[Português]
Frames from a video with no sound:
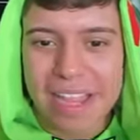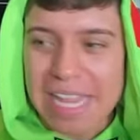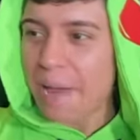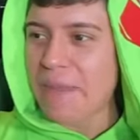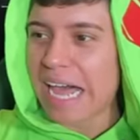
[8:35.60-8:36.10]

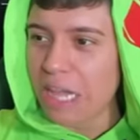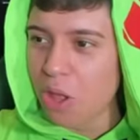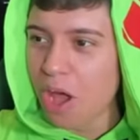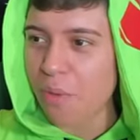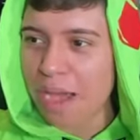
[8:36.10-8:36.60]
Tem a minha
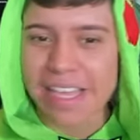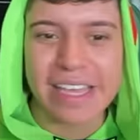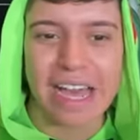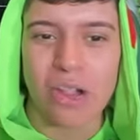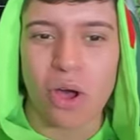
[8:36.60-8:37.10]
logo
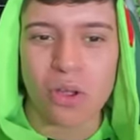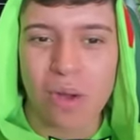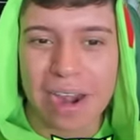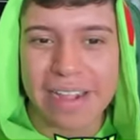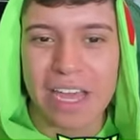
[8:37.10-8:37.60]
aqui, a logo
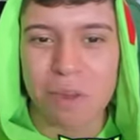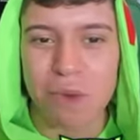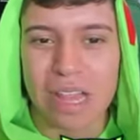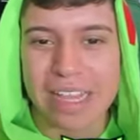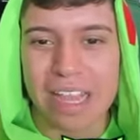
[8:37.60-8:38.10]
do arqueiro
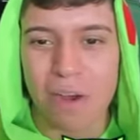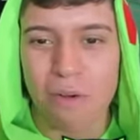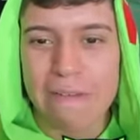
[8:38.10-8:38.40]
boladão.